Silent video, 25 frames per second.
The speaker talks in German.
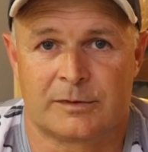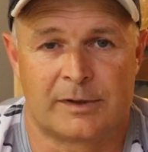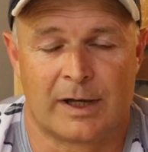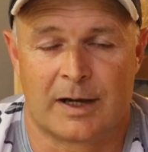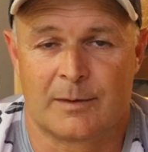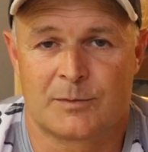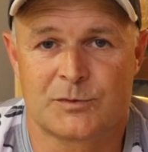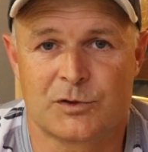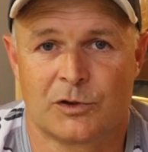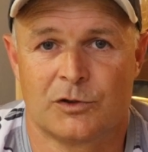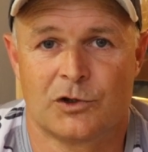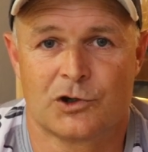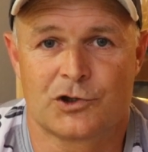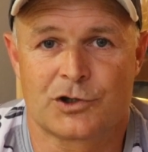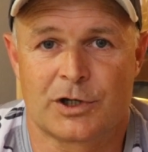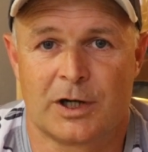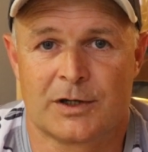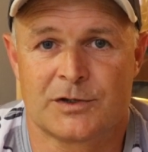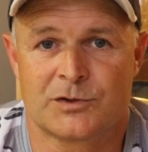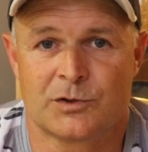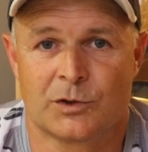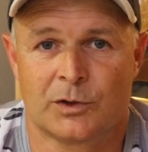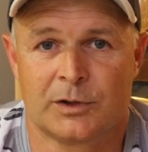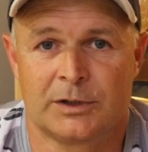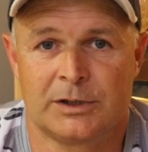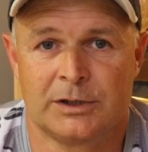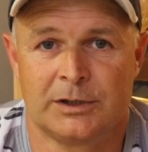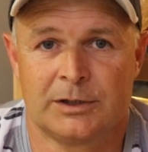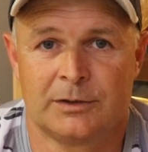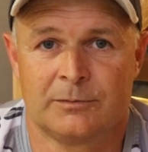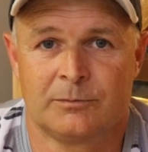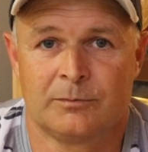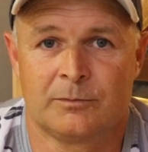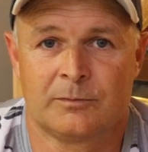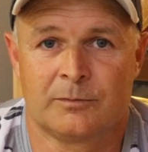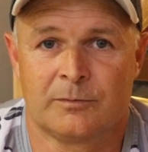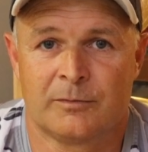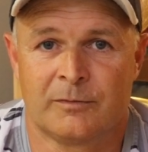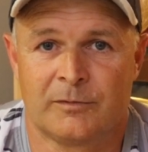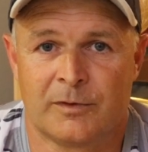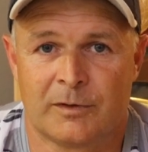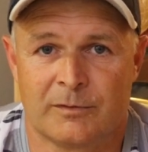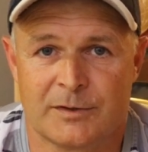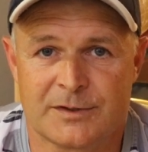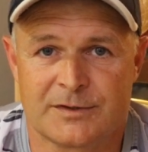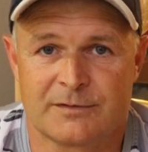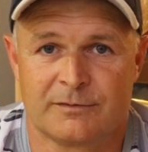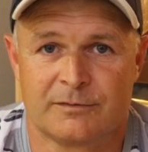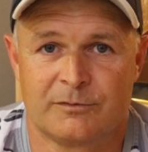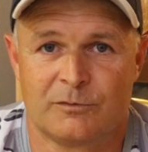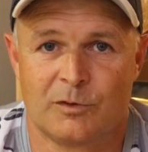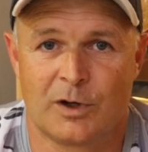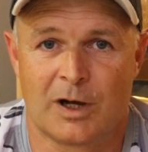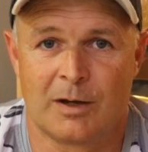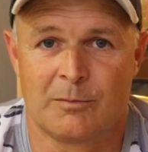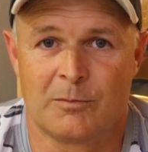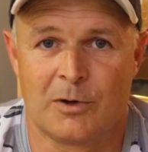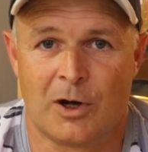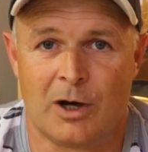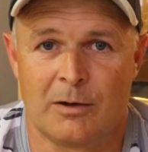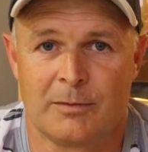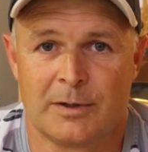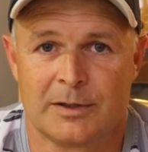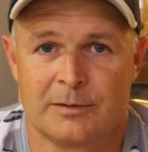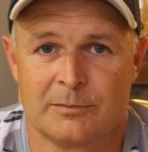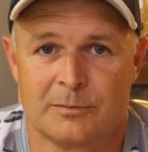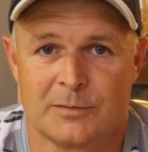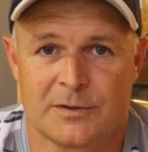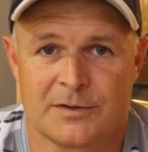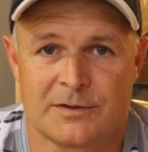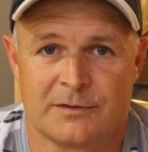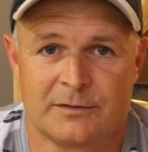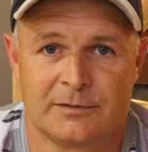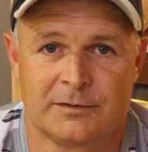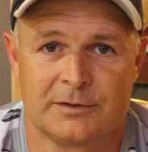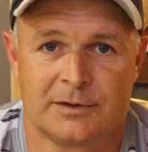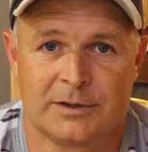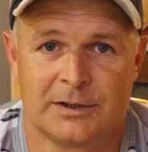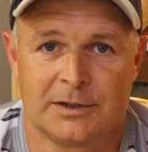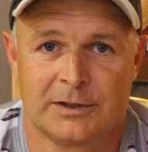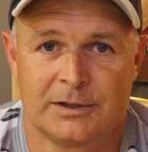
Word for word: Da gibt es auch nichts dran zu rütteln. Wir wissen, woran wir arbeiten müssen.